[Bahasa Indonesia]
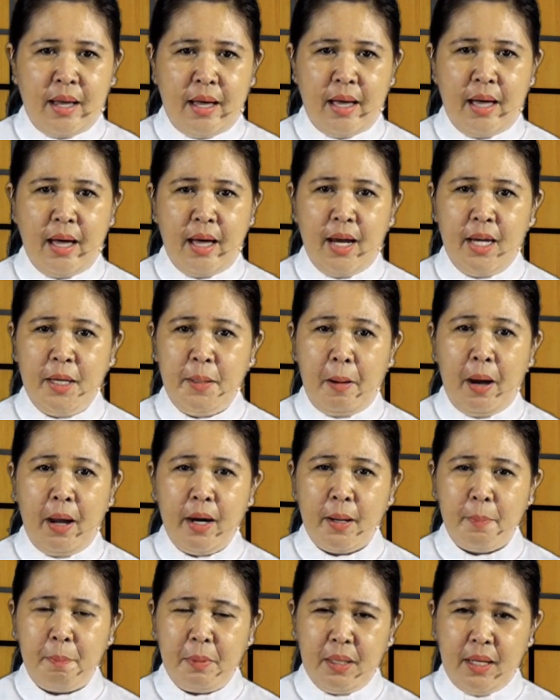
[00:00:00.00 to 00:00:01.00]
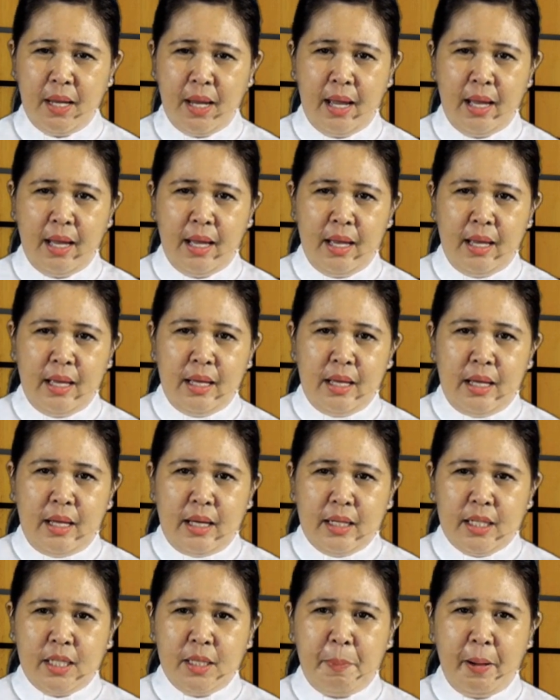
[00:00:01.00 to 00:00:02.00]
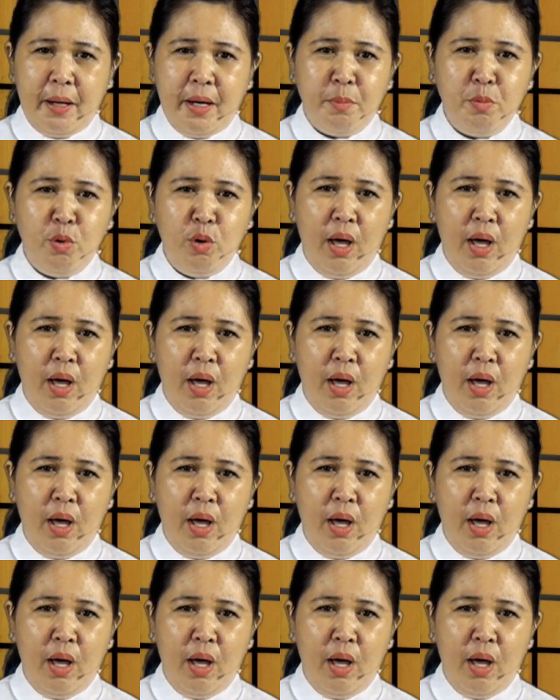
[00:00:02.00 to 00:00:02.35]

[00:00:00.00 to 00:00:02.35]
Hai para pria, kepada